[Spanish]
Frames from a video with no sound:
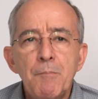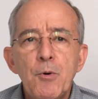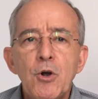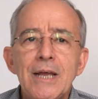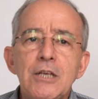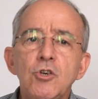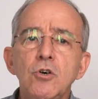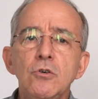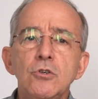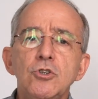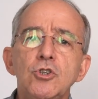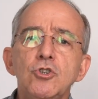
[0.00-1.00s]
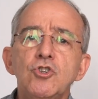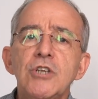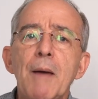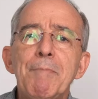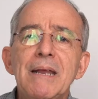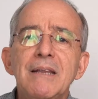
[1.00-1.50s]
Por ello, si
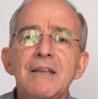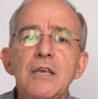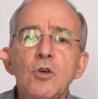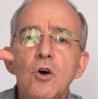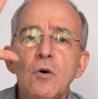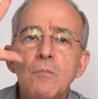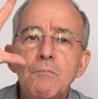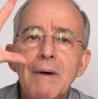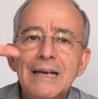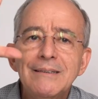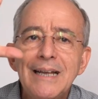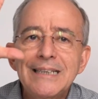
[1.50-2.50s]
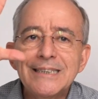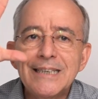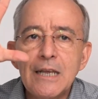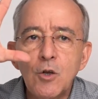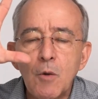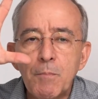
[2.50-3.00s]
usted ha perdido más del
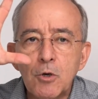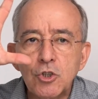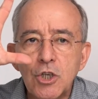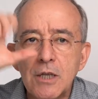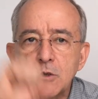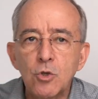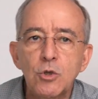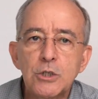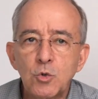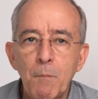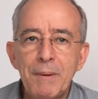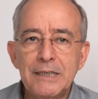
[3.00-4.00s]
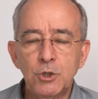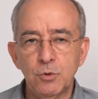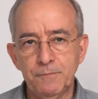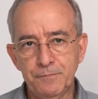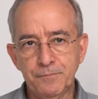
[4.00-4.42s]
5% de su peso,